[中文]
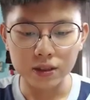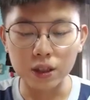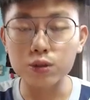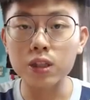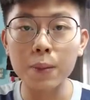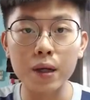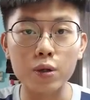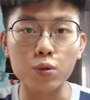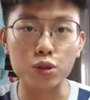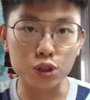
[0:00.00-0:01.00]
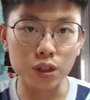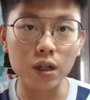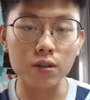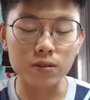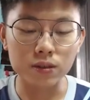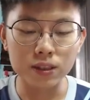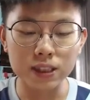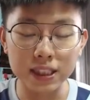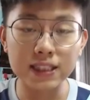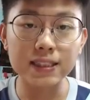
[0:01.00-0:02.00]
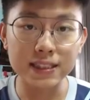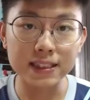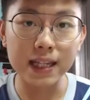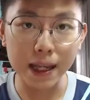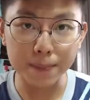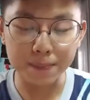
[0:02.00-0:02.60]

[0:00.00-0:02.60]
也就代表我需要。7cm，